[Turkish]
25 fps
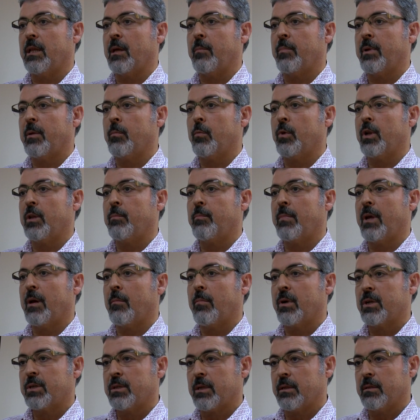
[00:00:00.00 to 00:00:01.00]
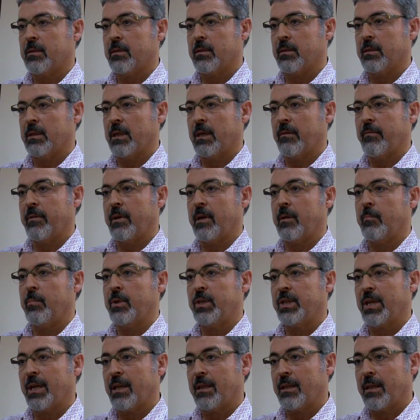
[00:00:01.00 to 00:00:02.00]
deprem üretmeye başladığında ve bir
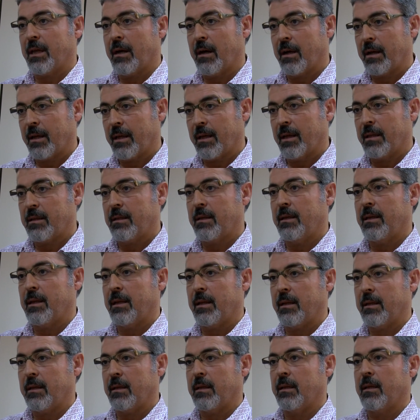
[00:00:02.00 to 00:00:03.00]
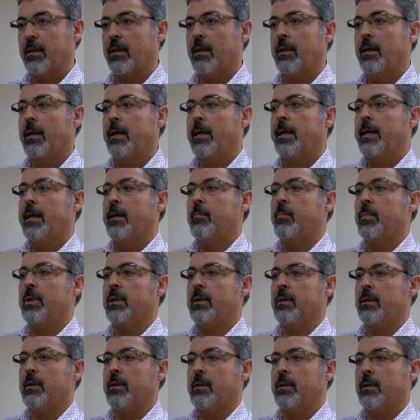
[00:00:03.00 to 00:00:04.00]
şekilde hareketiyle ilgili bir
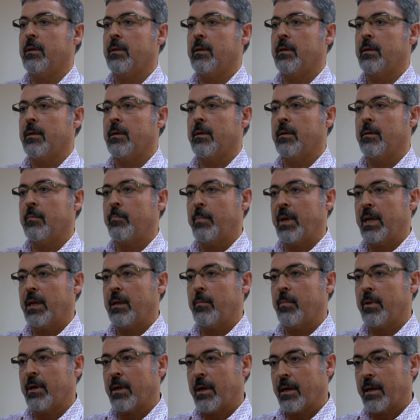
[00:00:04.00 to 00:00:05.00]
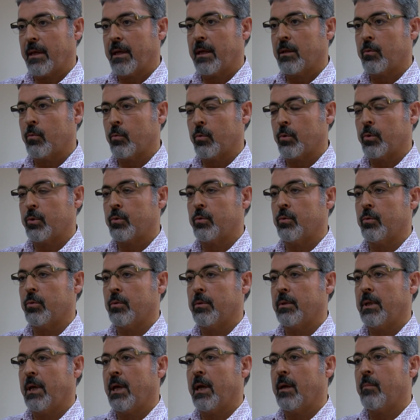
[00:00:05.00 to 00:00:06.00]
e, belli bir hareket
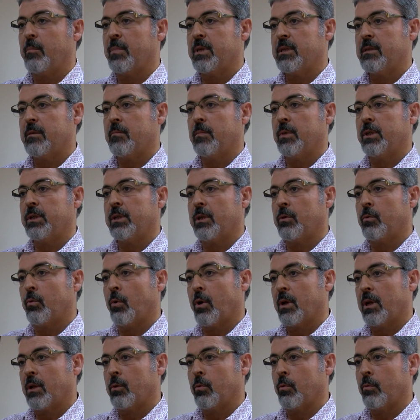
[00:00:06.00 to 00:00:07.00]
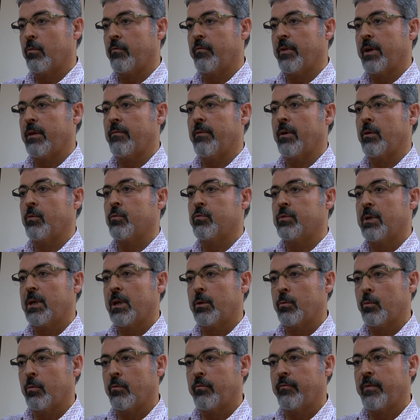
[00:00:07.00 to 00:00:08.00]
oluştuğunda bizim işte Doğu Anadolu fayı ve Kuzey
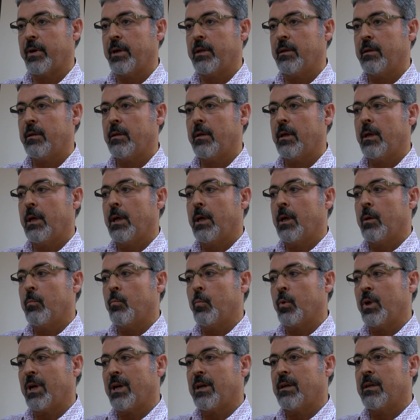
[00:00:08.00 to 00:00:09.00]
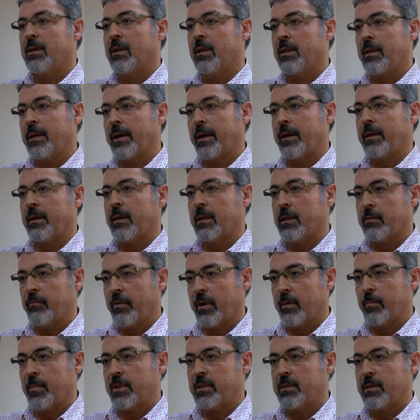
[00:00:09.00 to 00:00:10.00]
Anadolu fayının buna kırılarak yanıt
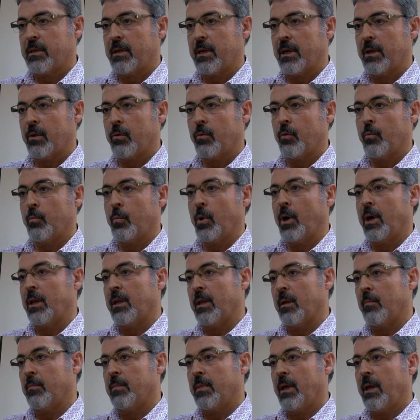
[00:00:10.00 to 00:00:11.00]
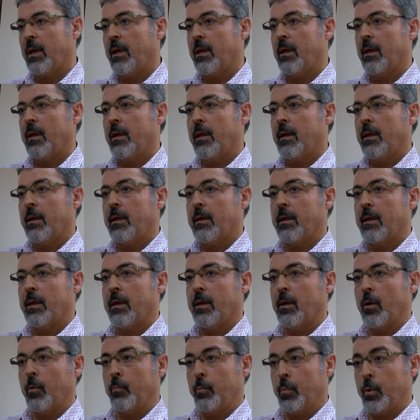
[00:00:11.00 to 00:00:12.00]
vermesi gerekiyor. Bu anlamda
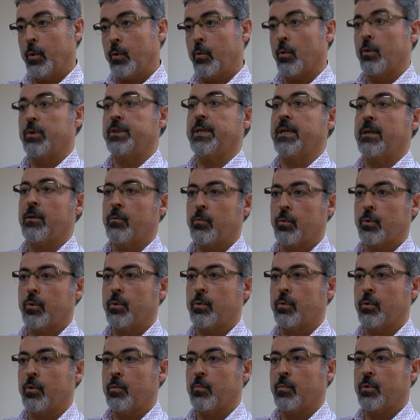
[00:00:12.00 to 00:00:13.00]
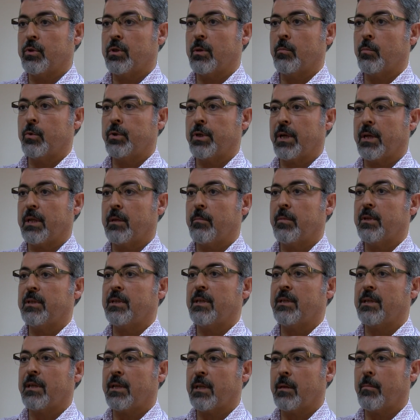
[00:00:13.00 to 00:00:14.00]
e, büyük ölçekli düşündüğümüzde bu şekilde bir
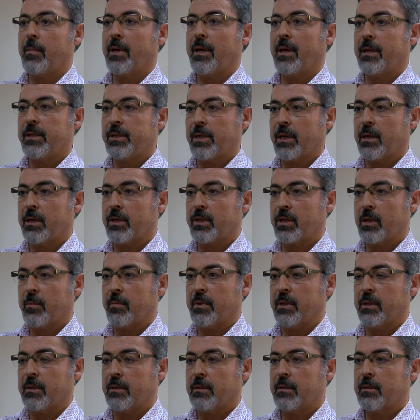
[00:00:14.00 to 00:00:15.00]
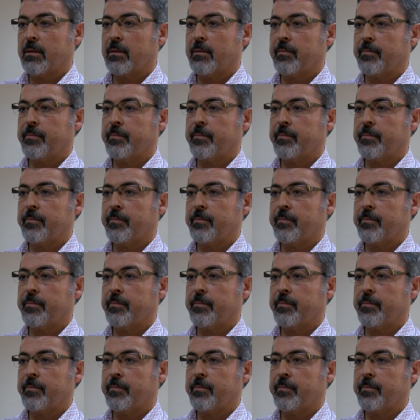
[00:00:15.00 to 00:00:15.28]
tetikleme gerçekleşebilir.